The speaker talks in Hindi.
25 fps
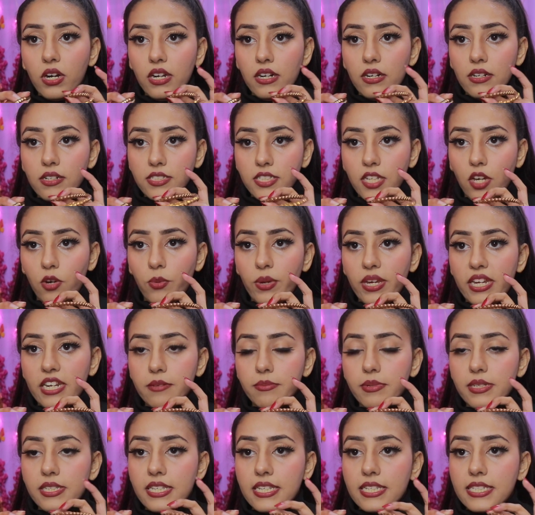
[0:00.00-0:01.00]
कलर्स
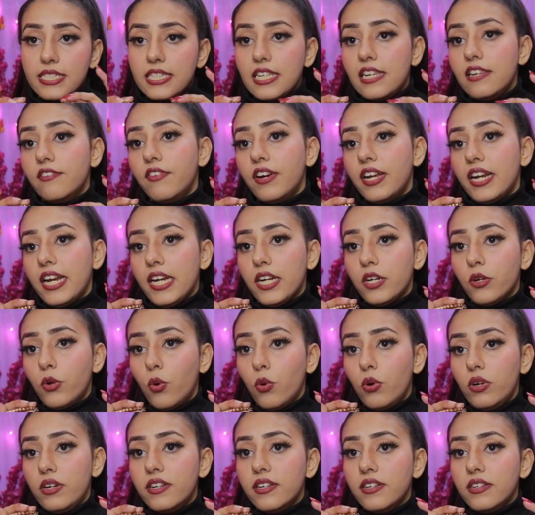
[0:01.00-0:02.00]
अवेलेबल थे सिल्वर एंड
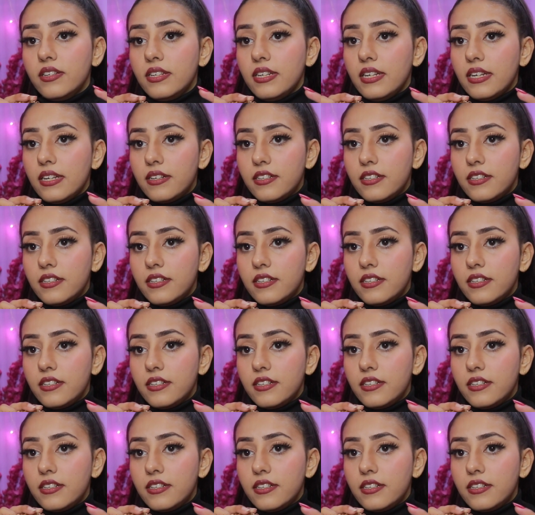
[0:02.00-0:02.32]
गोल्डन